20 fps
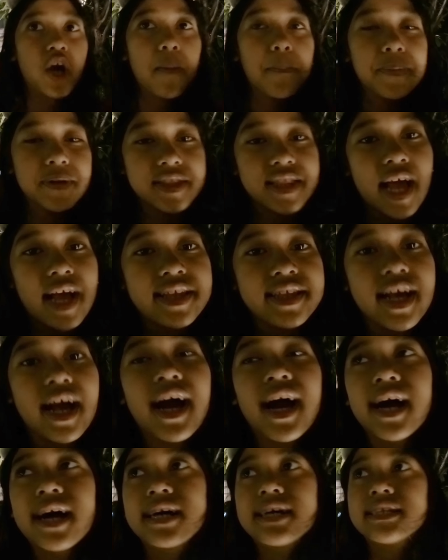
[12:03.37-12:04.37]
Jawab
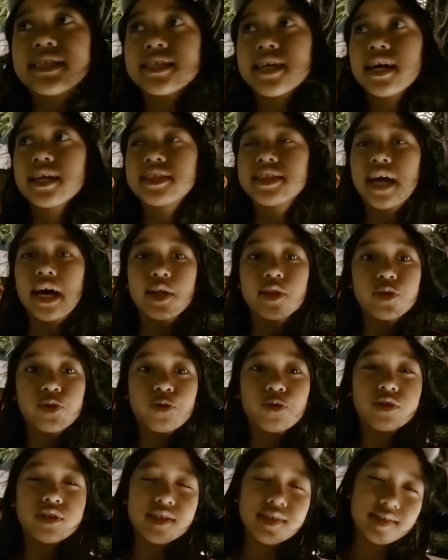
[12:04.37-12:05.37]
pertanyaannya
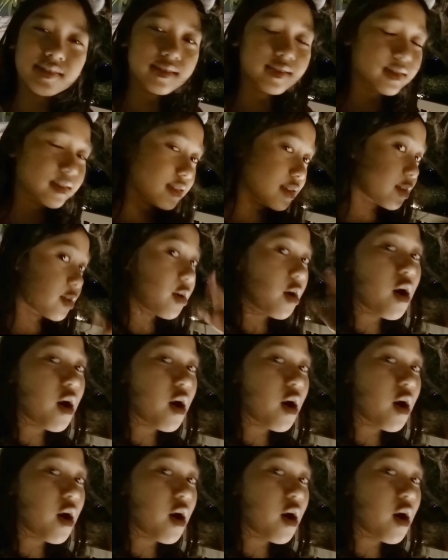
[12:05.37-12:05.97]
dan tulis di